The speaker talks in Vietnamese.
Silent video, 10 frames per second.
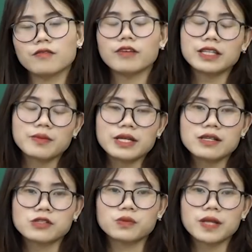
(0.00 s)
vậy thì bây
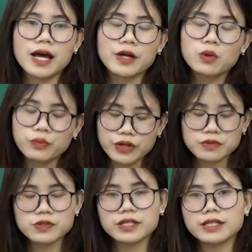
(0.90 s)
giờ chúng ta hãy cùng nhau
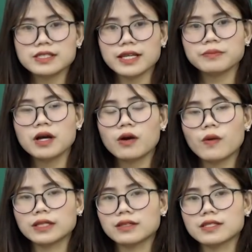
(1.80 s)
suy nghĩ xem
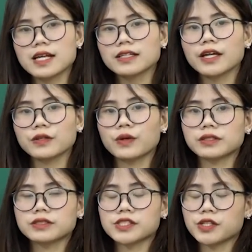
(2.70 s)
khoảng thời gian nghệ
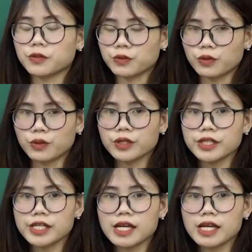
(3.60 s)
thuật chiều tối